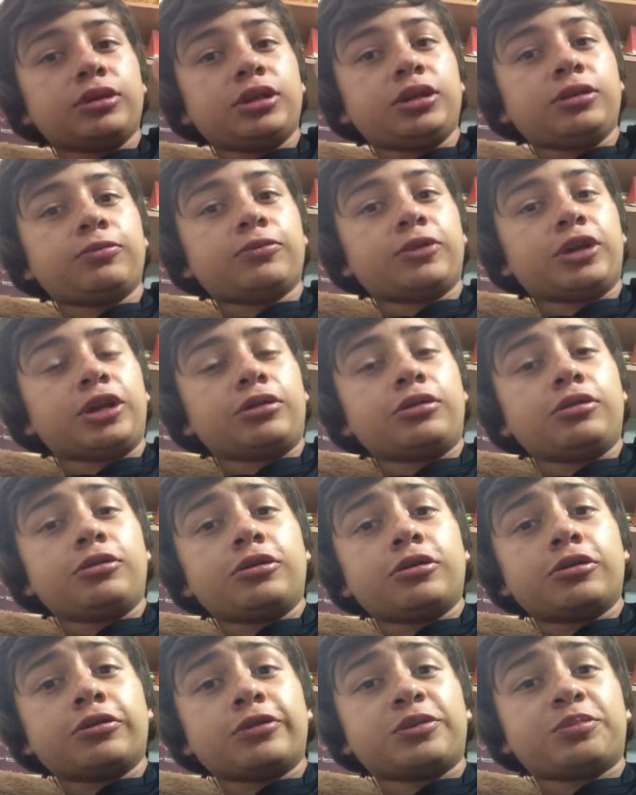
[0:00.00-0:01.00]
Y bueno,
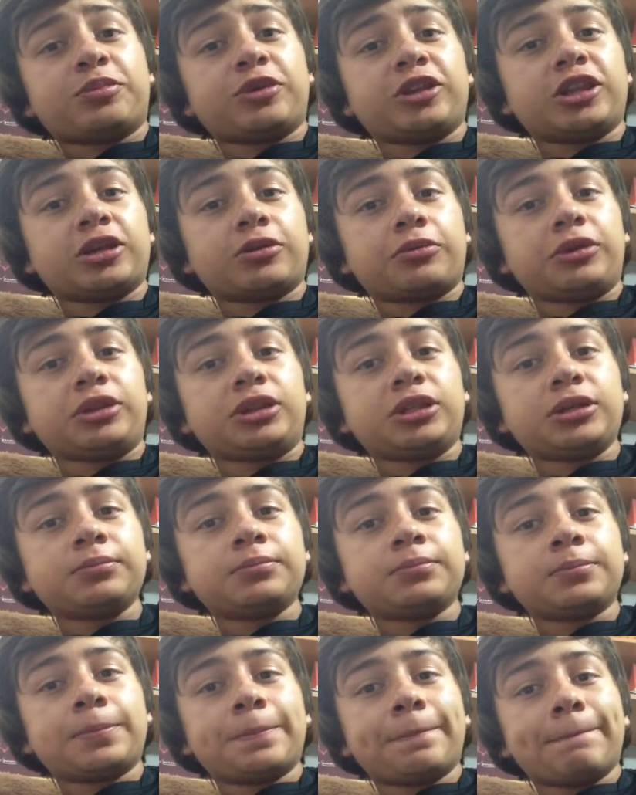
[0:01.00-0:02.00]
nos pueden dar cuenta.
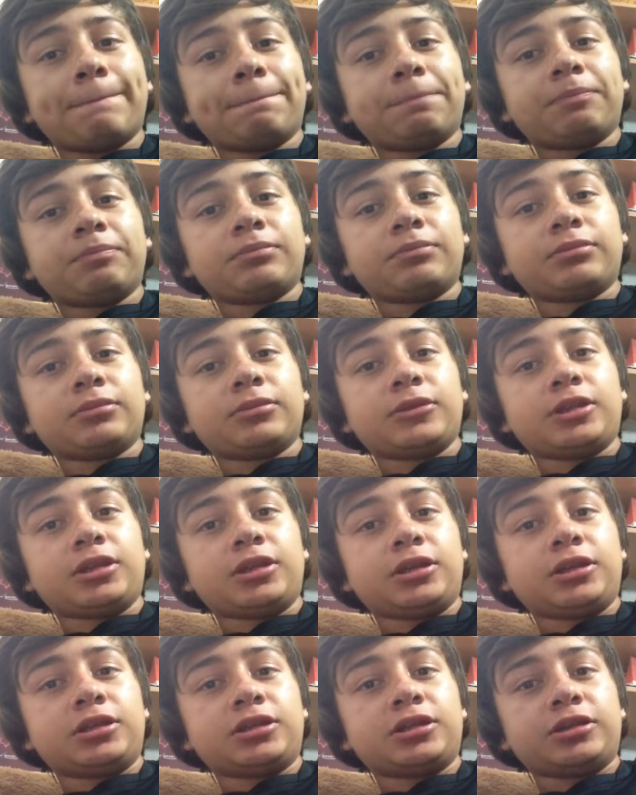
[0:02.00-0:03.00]

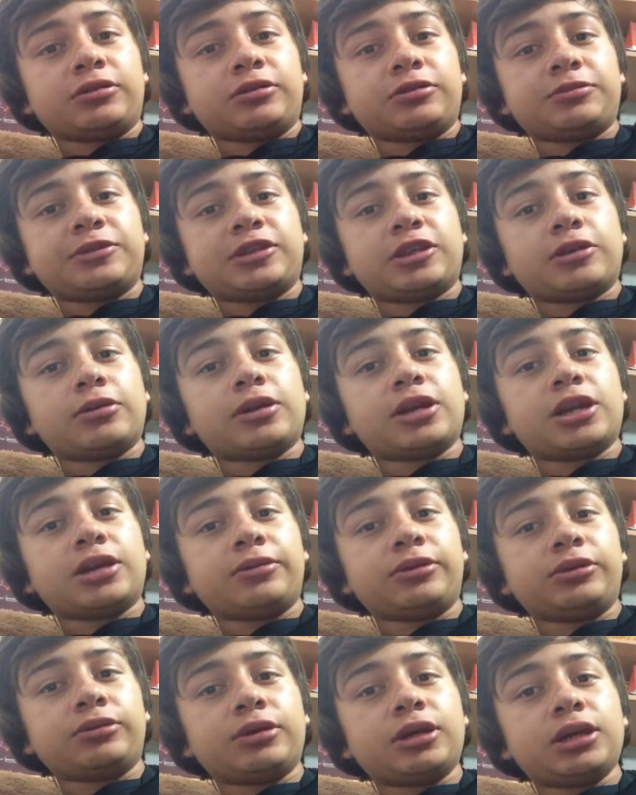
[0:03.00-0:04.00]
Este no es mi celular
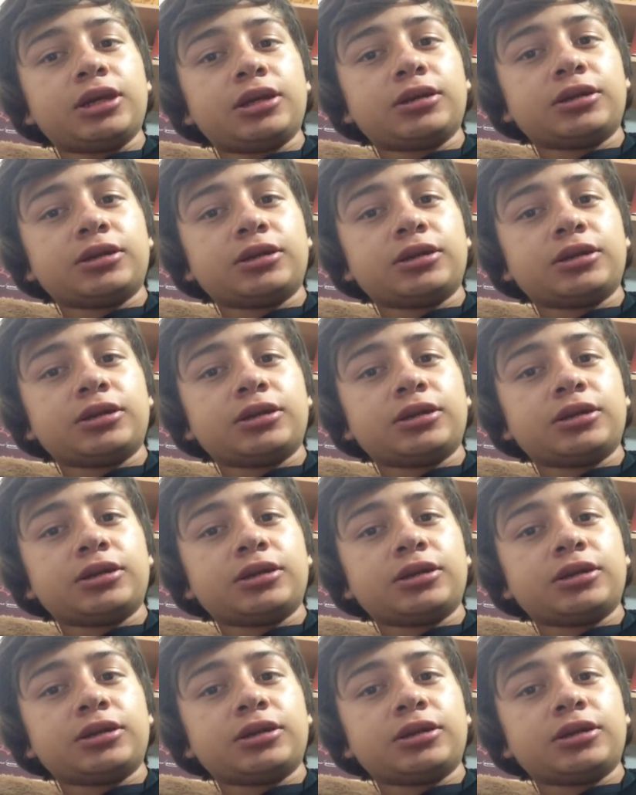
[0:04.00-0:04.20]
habitual.